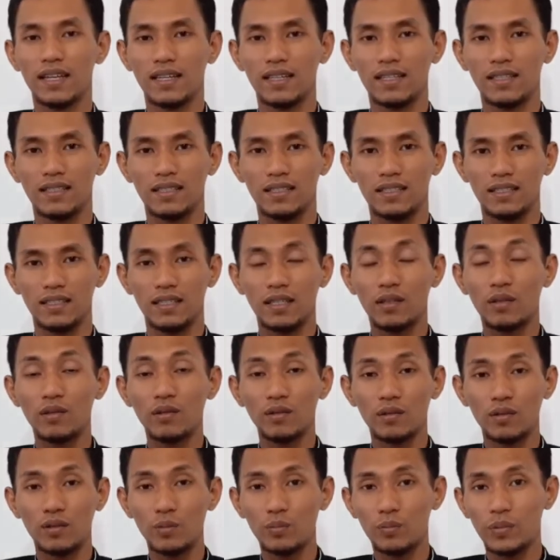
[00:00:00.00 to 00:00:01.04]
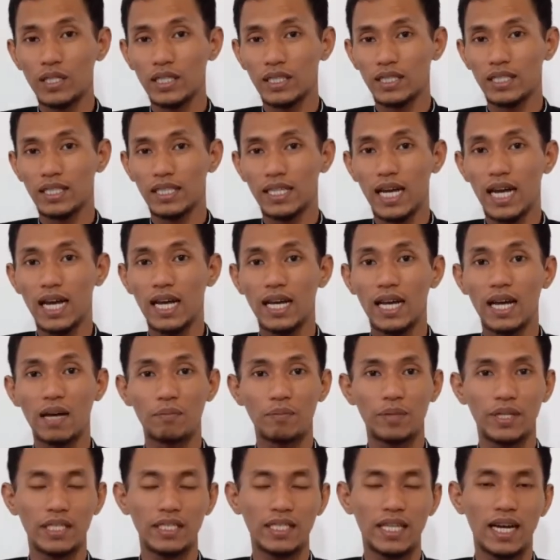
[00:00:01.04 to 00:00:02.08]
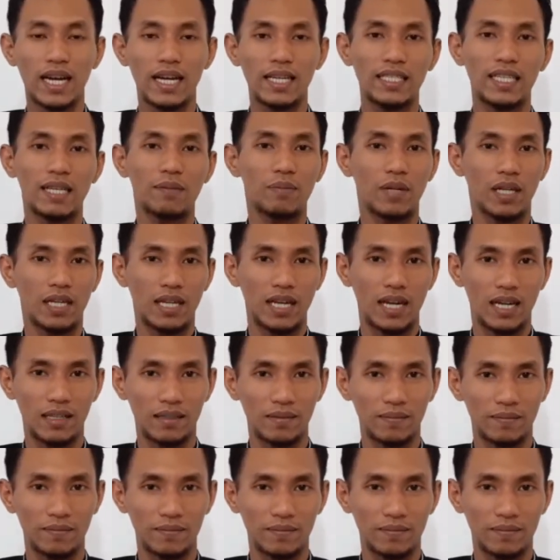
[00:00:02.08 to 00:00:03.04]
uh, gugup ketika HP-nya Anda pegang.